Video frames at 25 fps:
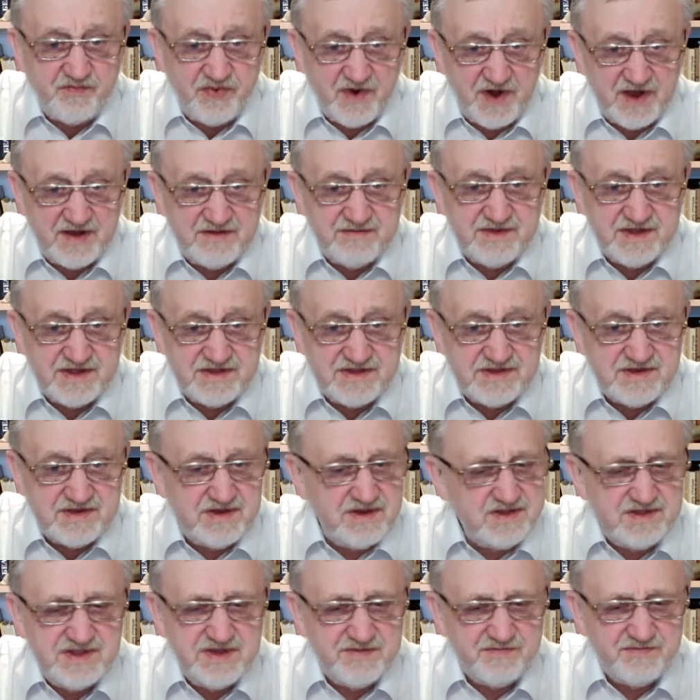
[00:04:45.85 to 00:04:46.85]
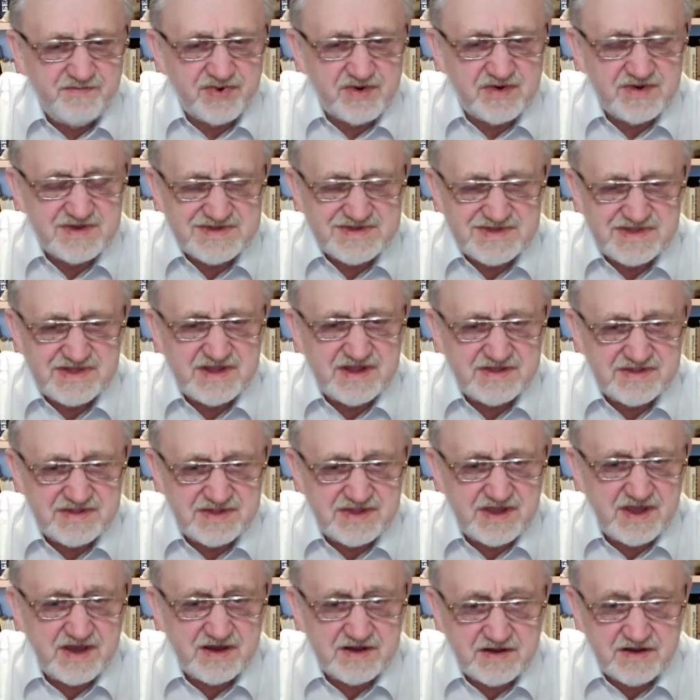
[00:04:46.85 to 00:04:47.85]
память и не просто
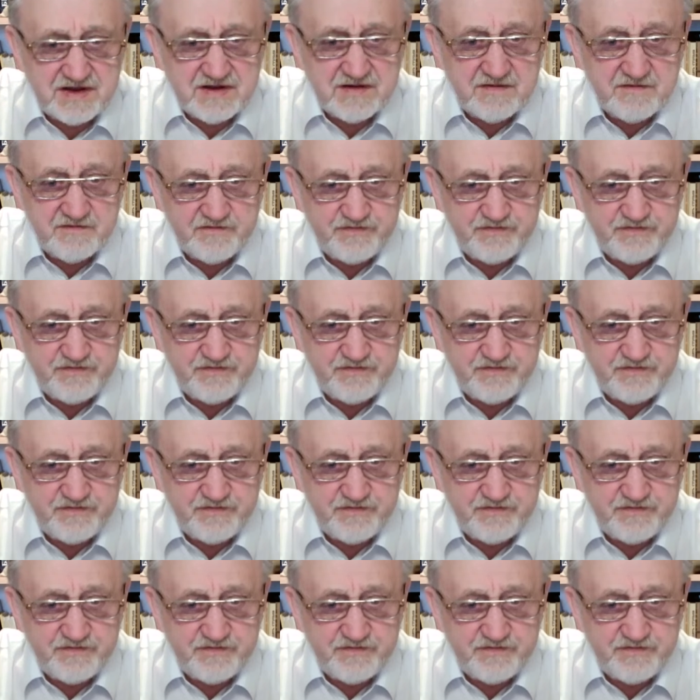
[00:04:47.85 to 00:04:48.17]
так,